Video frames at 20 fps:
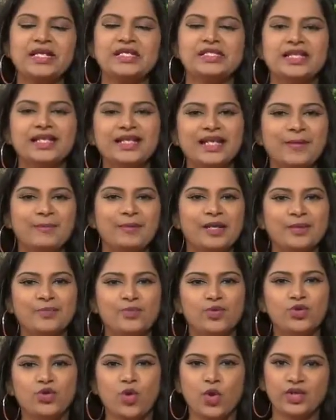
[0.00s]
జనరల్గా
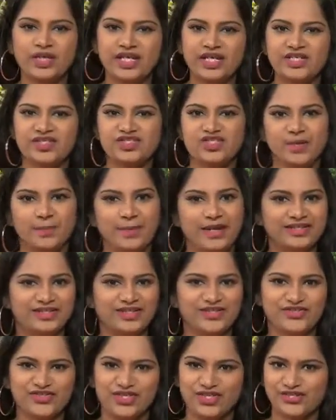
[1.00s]
మనము రోటీస్
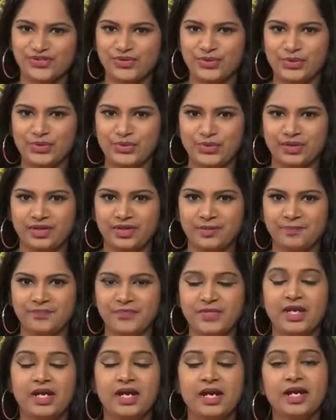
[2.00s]
చపాతీస్ చేసుకుంటూ ఉంటాం
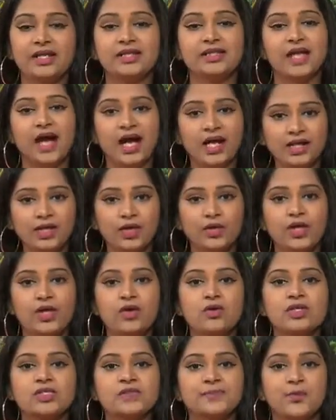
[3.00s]
అండ్ దాంట్లోనే
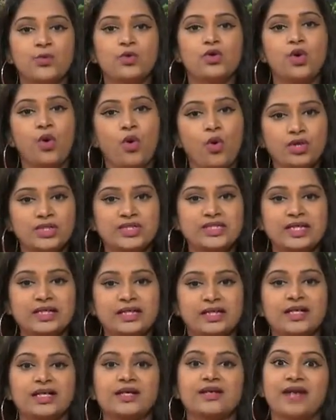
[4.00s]
ఒక స్పూన్ ఓట్స్
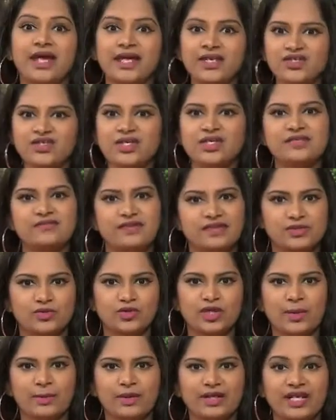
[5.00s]
కనుక గ్రైండ్ చేసి
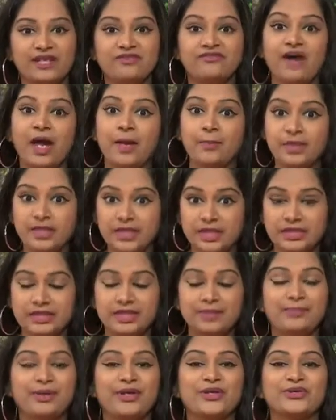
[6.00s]
వేసుకున్నామంటే ఫైబర్
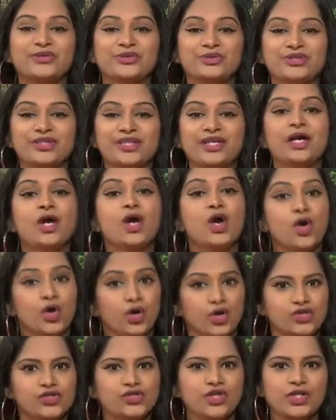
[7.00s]
కంటెంట్ పెరుగుతుంది
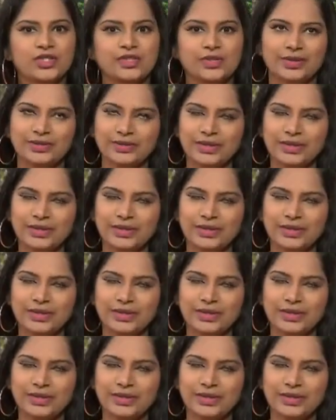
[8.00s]
కొలెస్ట్రాల్స్ కూడా